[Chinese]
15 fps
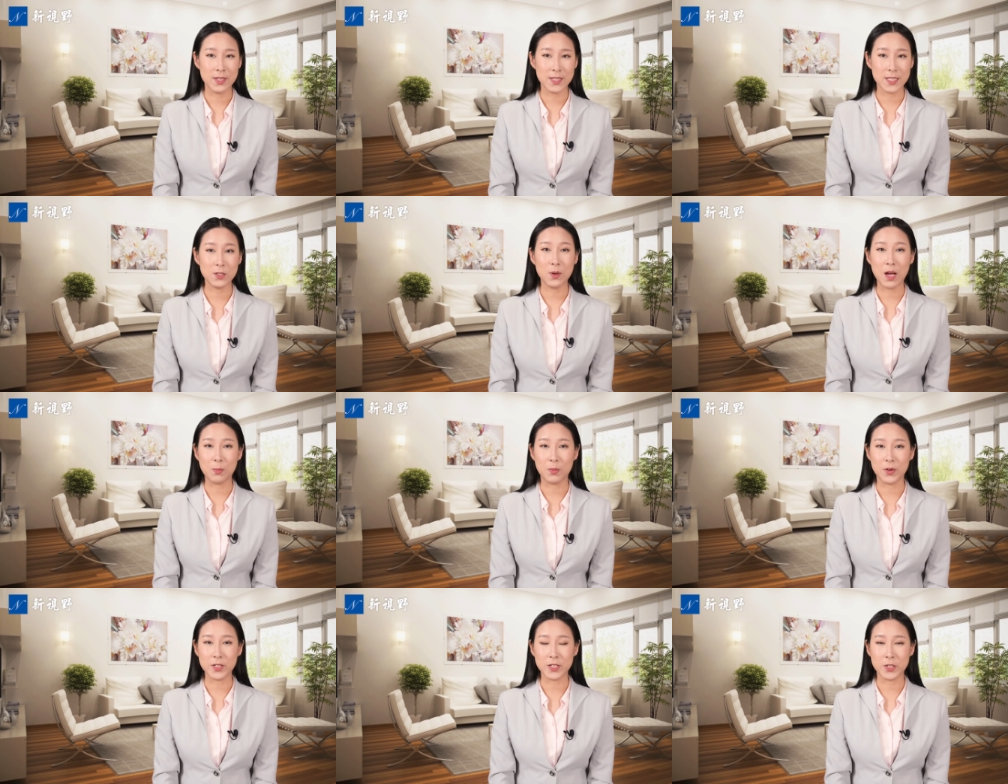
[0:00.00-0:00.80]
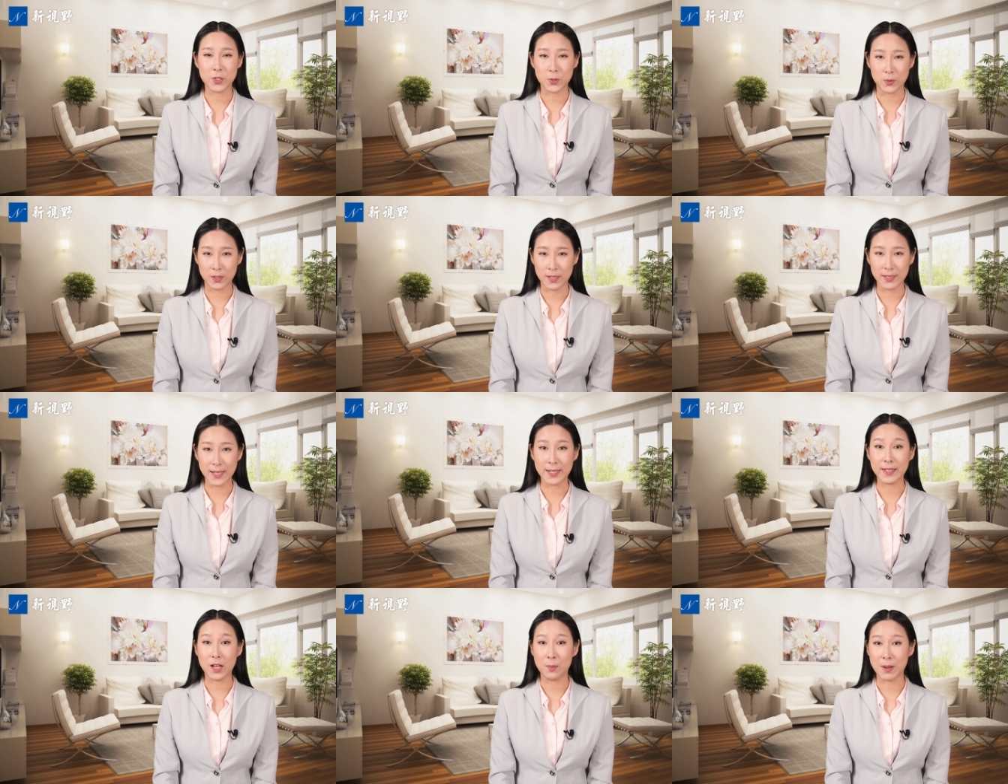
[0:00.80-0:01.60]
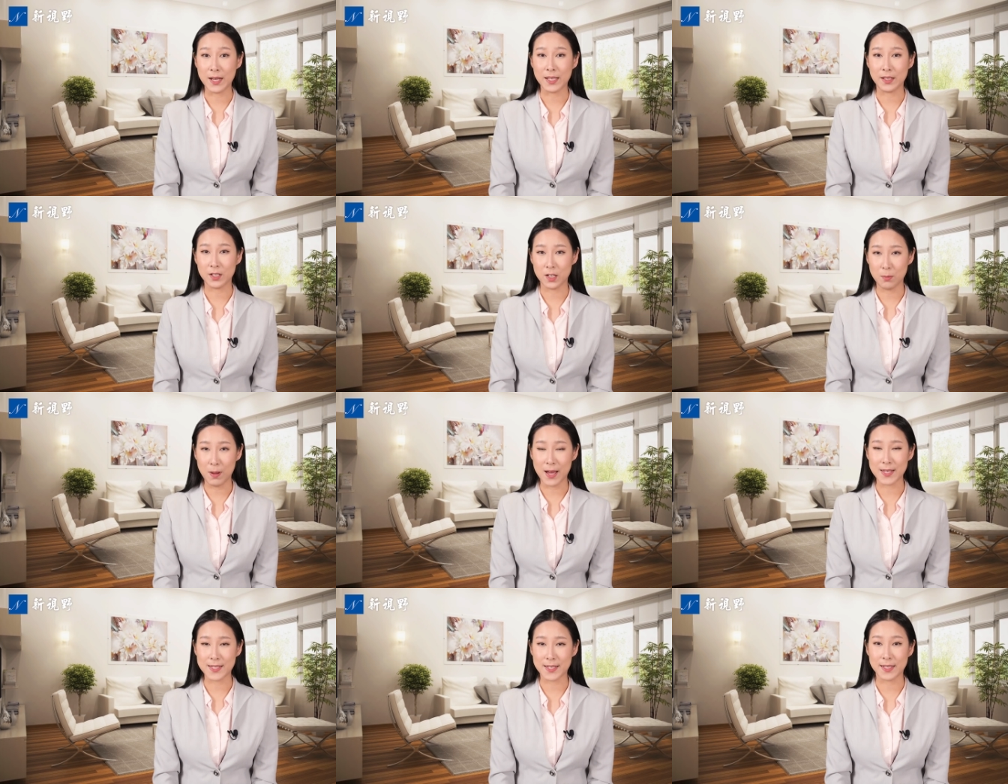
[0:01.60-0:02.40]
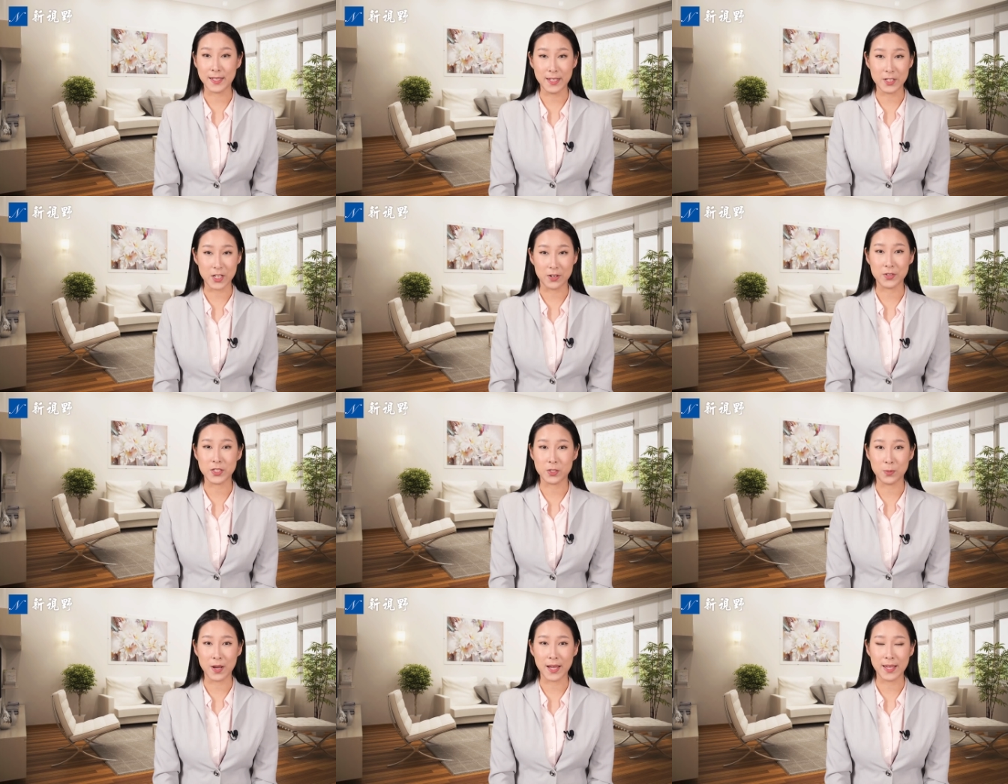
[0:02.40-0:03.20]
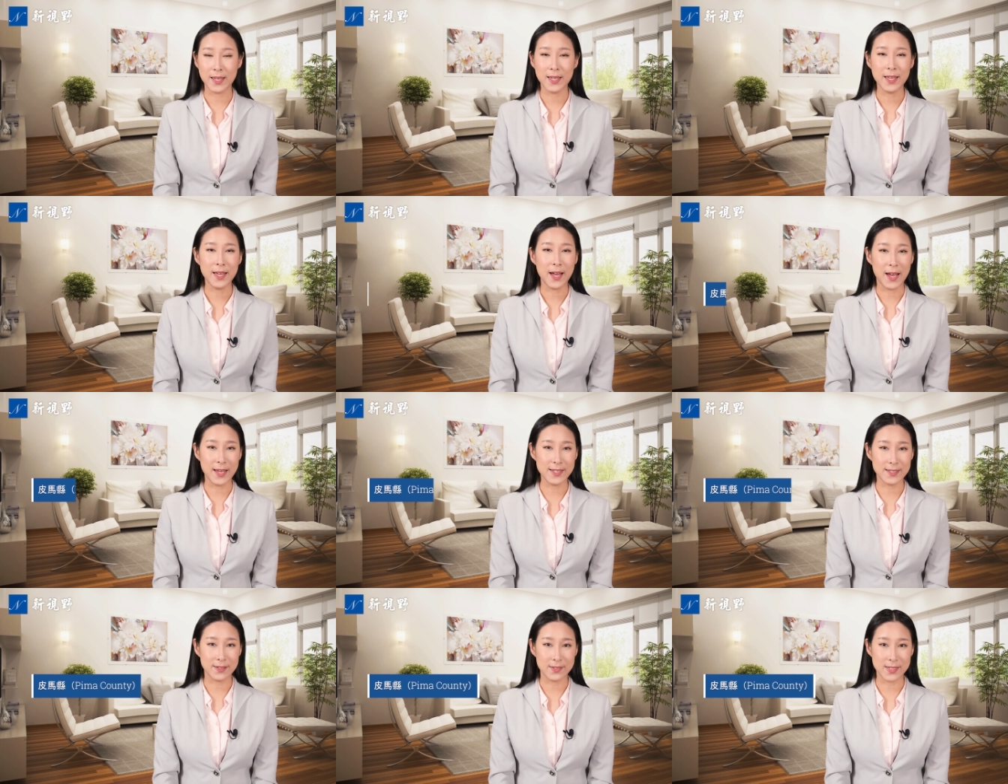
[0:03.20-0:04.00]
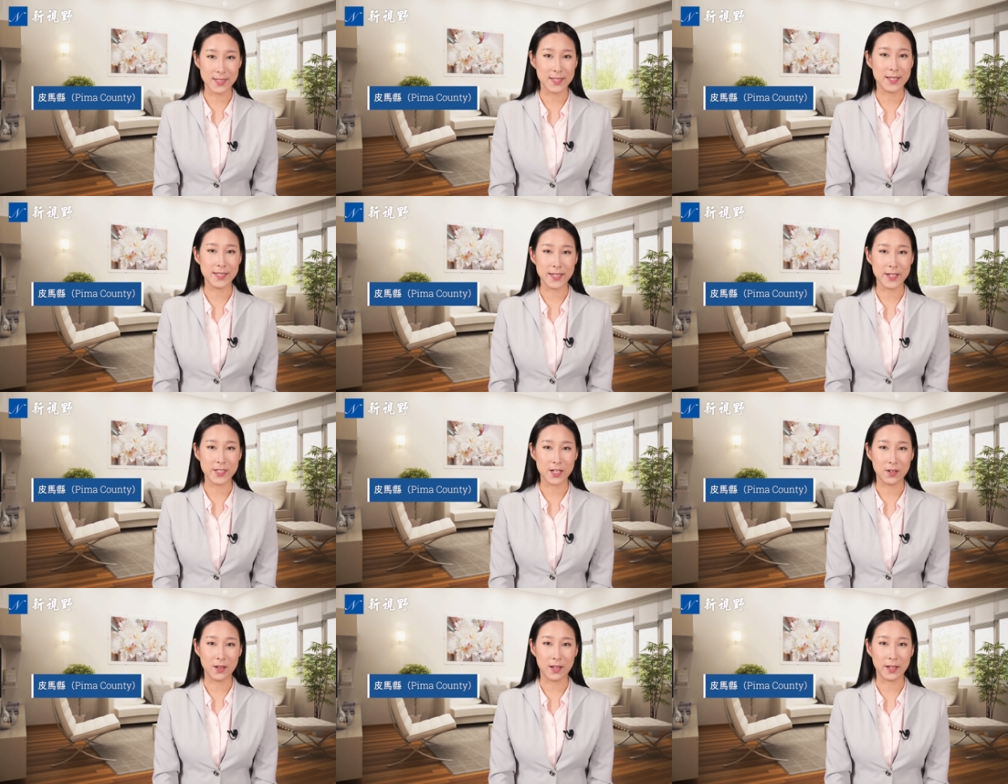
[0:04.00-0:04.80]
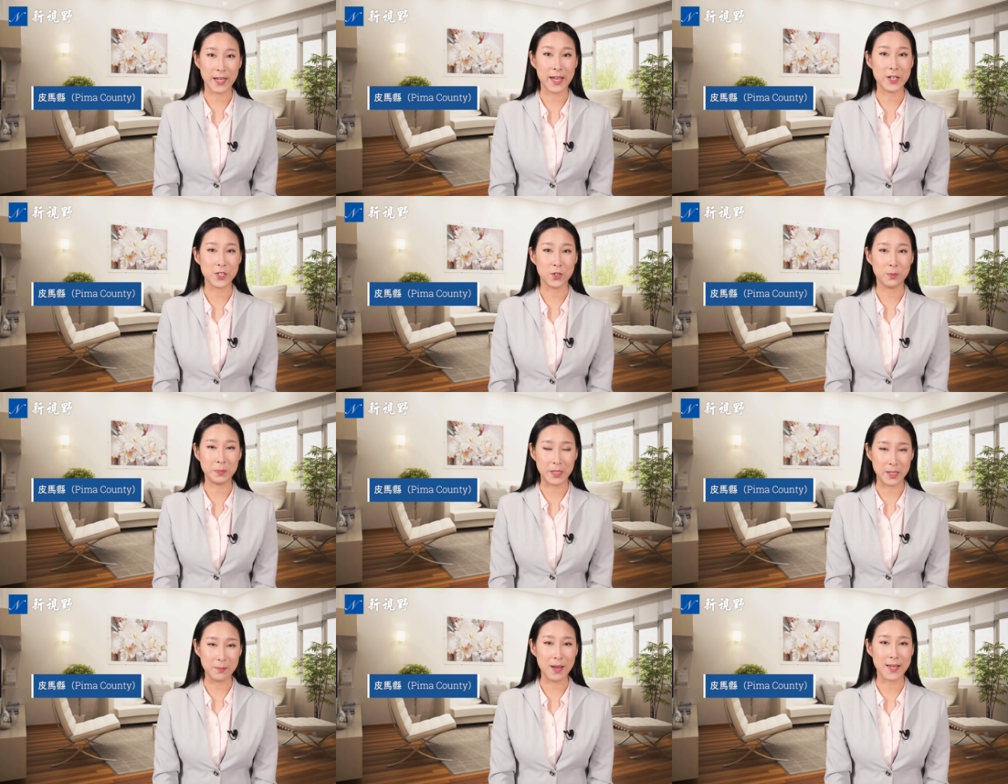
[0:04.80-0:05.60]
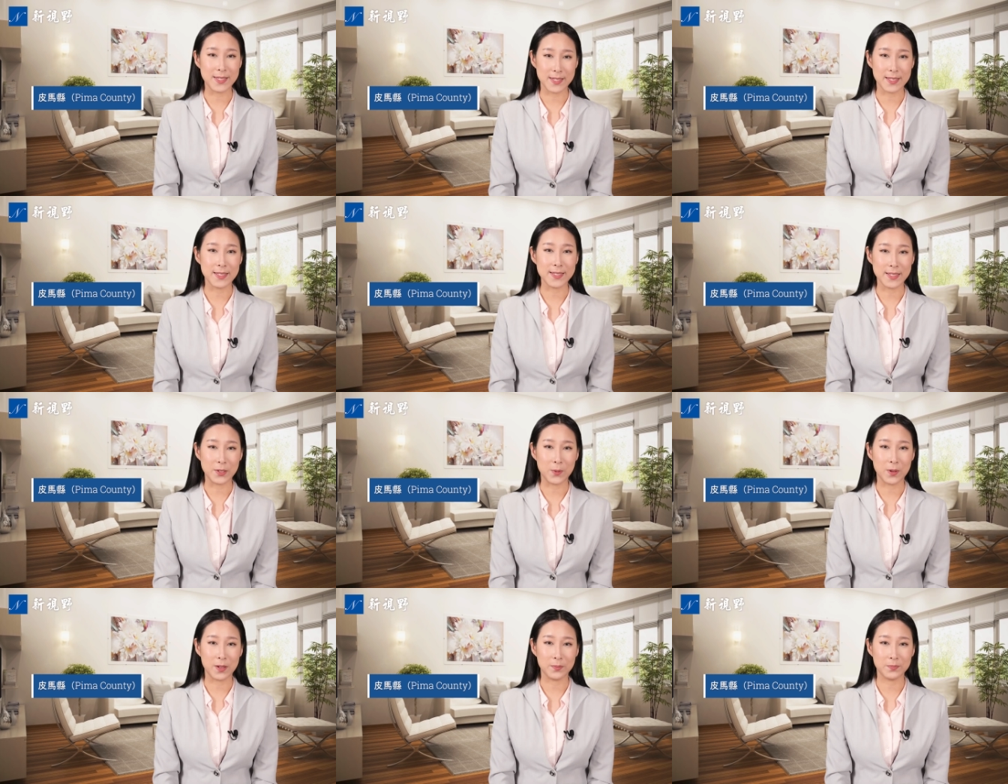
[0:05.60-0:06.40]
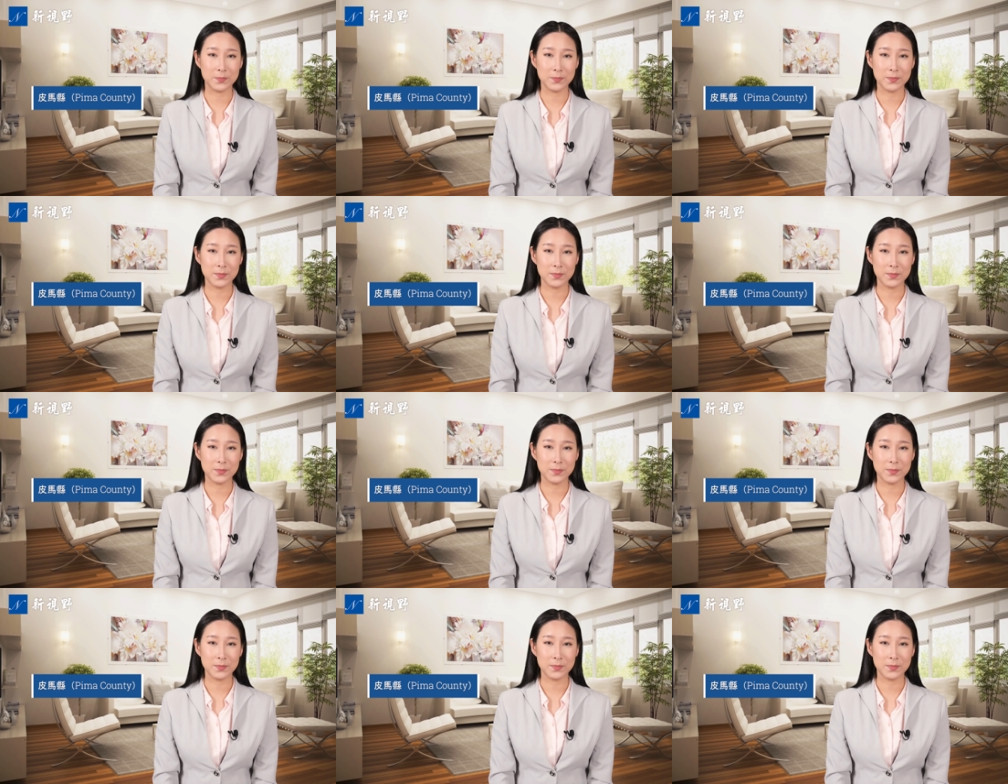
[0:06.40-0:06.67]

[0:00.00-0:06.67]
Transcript: 希瓦博士除了谈到马里科帕县的异常之外，还详细的介绍了该州皮马县的情况。